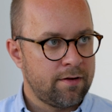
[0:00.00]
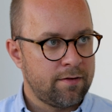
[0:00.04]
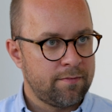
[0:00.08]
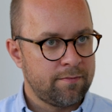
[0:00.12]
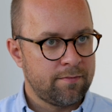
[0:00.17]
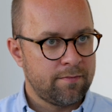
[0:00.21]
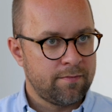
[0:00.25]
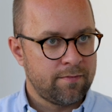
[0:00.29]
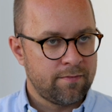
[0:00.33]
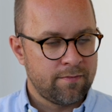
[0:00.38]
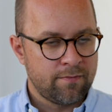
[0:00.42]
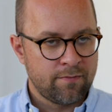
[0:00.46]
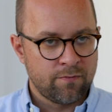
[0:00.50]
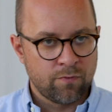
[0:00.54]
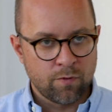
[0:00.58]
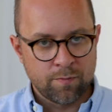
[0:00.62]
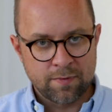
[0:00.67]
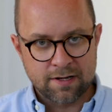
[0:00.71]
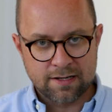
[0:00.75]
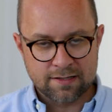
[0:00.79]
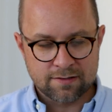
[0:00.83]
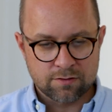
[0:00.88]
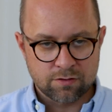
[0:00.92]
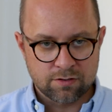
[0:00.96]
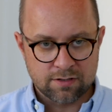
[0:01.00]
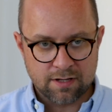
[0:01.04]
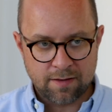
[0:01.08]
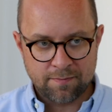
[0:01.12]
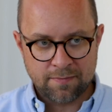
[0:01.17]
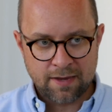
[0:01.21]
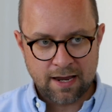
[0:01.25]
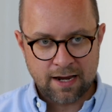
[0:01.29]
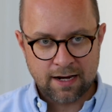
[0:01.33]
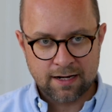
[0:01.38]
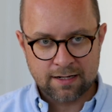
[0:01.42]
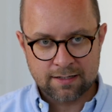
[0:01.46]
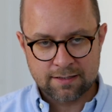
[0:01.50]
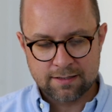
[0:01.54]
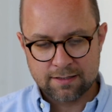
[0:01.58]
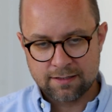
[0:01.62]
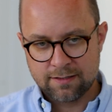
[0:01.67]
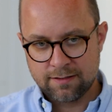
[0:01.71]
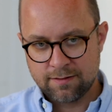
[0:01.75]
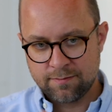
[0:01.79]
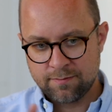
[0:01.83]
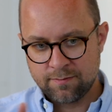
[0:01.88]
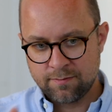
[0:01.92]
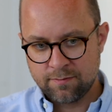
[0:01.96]
ähm, womit es zusammenhängt,
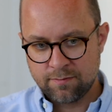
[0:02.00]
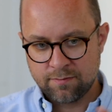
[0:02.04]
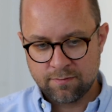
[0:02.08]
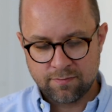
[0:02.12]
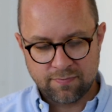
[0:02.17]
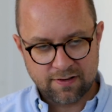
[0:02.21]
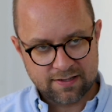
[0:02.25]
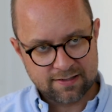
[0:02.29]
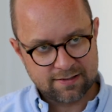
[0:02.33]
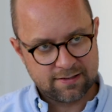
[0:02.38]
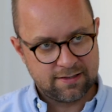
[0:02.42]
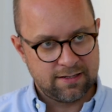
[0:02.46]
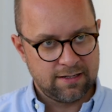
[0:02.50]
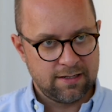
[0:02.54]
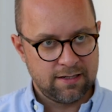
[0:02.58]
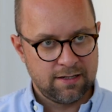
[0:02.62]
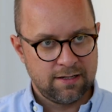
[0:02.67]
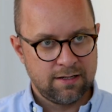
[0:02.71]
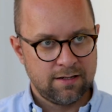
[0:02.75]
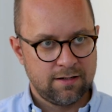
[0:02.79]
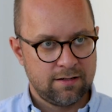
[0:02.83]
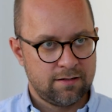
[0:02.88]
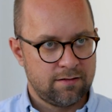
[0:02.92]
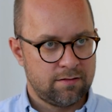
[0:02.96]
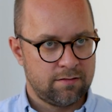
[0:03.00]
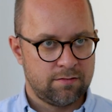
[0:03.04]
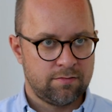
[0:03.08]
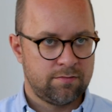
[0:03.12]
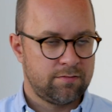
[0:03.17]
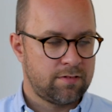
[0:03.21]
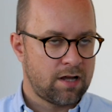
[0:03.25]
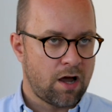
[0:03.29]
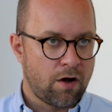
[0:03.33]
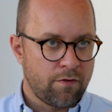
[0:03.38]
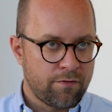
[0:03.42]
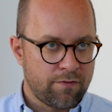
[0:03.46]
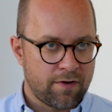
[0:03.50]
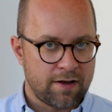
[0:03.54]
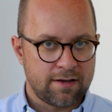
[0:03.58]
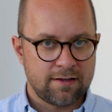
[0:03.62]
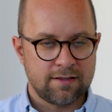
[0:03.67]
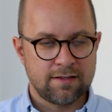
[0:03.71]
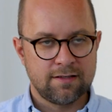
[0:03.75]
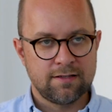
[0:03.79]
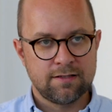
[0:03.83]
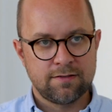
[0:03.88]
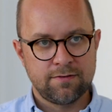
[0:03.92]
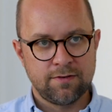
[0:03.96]
ähm, was die, äh, der
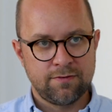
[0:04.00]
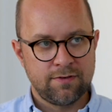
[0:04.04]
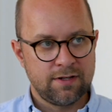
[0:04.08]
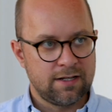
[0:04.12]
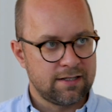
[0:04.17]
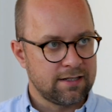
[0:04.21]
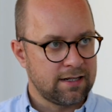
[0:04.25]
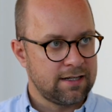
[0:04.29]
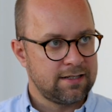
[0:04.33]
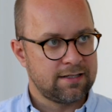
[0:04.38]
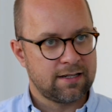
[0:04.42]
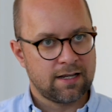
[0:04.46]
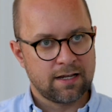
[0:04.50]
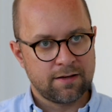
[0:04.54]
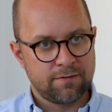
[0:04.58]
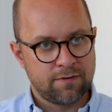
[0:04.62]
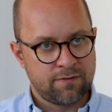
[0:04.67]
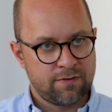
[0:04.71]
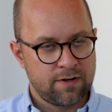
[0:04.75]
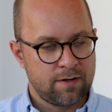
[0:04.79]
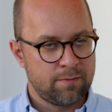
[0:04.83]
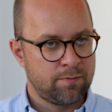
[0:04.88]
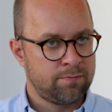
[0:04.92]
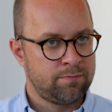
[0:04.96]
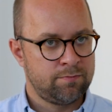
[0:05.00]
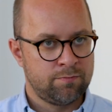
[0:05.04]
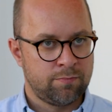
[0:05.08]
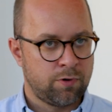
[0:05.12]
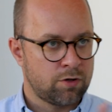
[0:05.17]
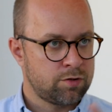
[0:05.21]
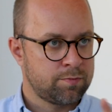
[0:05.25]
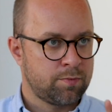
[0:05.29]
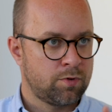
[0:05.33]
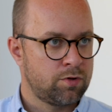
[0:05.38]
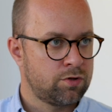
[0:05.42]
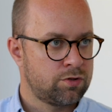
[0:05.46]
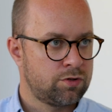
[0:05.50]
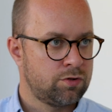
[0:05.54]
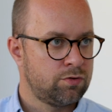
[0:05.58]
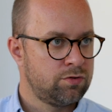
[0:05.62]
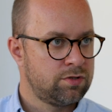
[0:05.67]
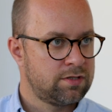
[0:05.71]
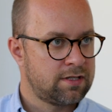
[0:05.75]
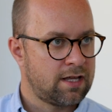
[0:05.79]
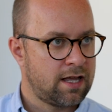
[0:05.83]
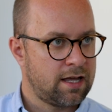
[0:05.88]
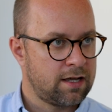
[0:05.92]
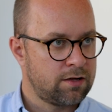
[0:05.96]
Aufwand ist, wie viele Drehtage, wie viele
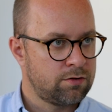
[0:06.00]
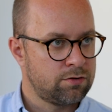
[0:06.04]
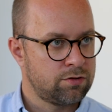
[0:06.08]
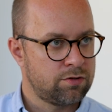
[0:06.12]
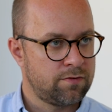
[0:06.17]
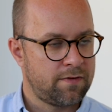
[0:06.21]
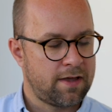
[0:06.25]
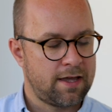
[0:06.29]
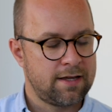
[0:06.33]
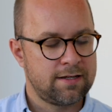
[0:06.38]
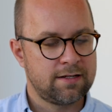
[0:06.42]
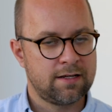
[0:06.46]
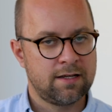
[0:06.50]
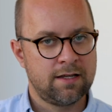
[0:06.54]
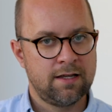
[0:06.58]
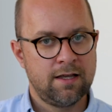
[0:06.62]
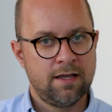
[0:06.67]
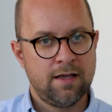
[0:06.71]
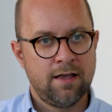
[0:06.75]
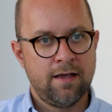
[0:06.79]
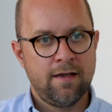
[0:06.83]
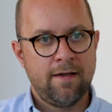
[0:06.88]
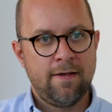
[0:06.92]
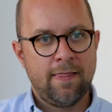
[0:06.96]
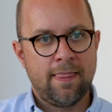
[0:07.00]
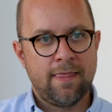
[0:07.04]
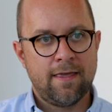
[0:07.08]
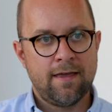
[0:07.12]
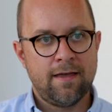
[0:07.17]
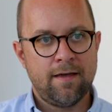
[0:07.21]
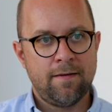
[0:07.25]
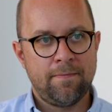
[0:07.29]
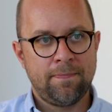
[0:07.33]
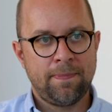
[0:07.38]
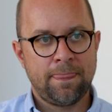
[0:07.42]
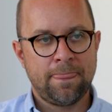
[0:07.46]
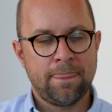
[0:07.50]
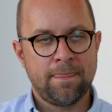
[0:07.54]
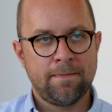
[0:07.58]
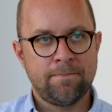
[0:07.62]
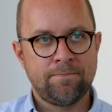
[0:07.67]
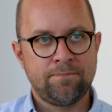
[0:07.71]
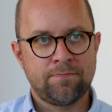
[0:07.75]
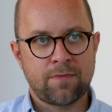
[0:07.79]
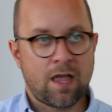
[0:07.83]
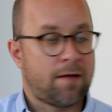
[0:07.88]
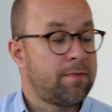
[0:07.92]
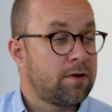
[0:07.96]
Postproduktionstage und so weiter.
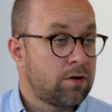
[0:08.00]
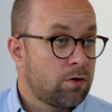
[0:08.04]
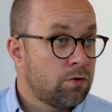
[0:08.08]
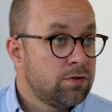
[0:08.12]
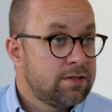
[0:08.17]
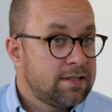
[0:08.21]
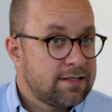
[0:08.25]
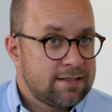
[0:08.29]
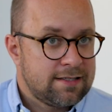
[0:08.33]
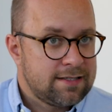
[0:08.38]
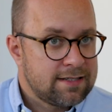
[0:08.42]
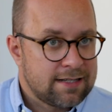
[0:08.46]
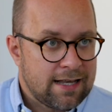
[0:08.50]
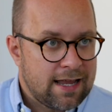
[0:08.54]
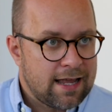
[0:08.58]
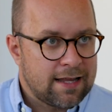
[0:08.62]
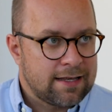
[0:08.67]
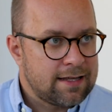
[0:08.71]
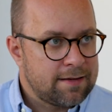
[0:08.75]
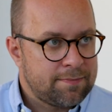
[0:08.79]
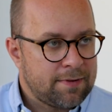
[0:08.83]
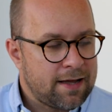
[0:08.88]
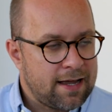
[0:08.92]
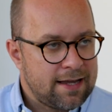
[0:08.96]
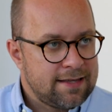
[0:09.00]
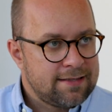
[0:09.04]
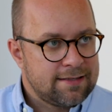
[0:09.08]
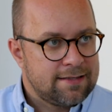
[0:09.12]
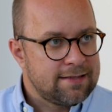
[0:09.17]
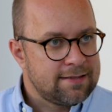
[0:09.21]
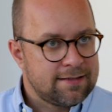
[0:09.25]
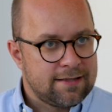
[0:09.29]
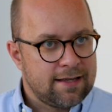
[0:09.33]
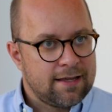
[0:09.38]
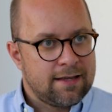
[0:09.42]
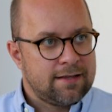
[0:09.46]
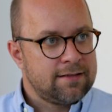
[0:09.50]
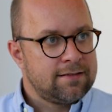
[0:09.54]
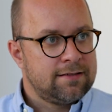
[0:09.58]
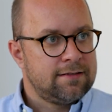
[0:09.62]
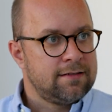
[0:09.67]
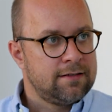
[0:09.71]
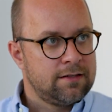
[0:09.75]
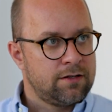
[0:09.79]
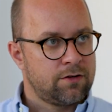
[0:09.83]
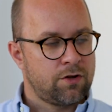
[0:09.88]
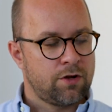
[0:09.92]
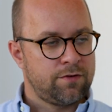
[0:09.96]
aber grundsätzlich klar, der Preis ist ja,
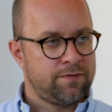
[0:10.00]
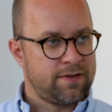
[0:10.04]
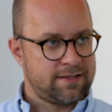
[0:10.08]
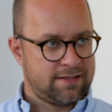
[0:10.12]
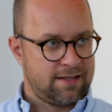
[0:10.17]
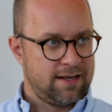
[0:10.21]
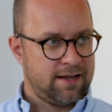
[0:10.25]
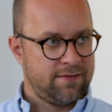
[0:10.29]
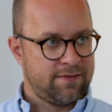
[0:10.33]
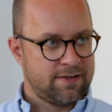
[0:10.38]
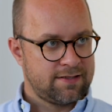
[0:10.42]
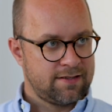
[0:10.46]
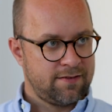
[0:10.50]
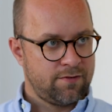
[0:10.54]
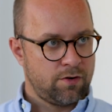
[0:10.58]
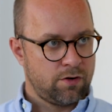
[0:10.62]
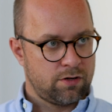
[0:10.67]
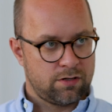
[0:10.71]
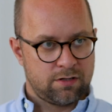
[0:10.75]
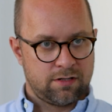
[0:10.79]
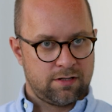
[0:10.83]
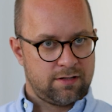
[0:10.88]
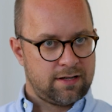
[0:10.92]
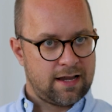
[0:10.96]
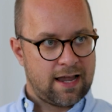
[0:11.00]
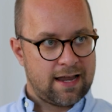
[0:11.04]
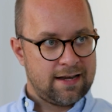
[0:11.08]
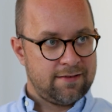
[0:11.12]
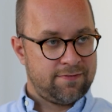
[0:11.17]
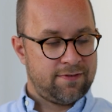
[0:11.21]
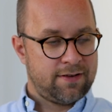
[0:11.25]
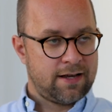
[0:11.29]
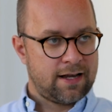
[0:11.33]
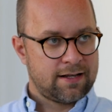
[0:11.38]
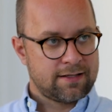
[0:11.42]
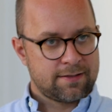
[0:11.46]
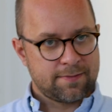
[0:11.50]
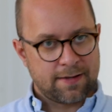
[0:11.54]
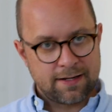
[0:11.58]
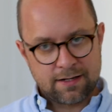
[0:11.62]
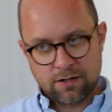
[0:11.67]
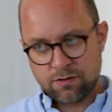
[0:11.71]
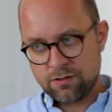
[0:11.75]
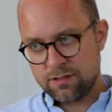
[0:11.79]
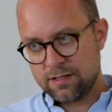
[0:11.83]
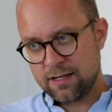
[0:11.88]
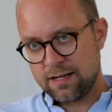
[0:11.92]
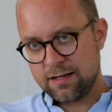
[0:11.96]
ihr könnt festlegen, was ihr wollt. Der eine verlangt
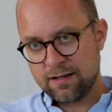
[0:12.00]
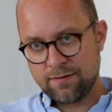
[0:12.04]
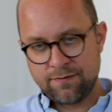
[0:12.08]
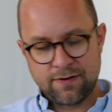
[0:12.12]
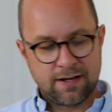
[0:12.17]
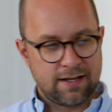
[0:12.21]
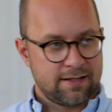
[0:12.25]
2000, der andere